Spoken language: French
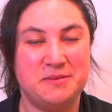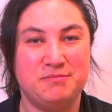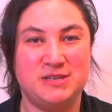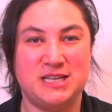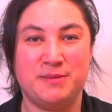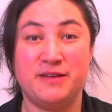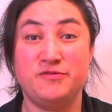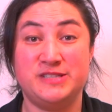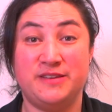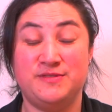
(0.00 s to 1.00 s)
mais j'aimerais
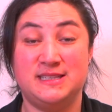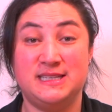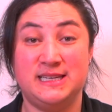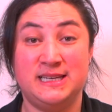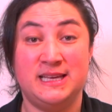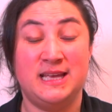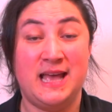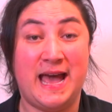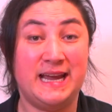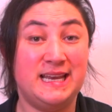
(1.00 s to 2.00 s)
vous inviter
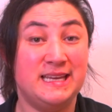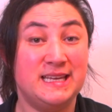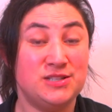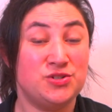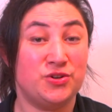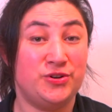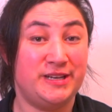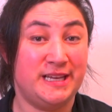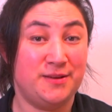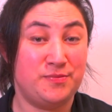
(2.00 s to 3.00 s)
à cliquer sur le
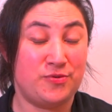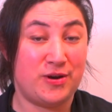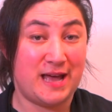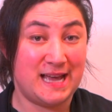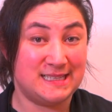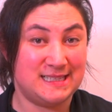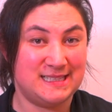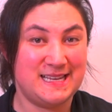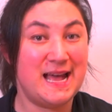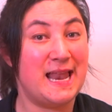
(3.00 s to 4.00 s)
lien pour
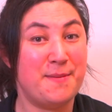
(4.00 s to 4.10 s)
accéder à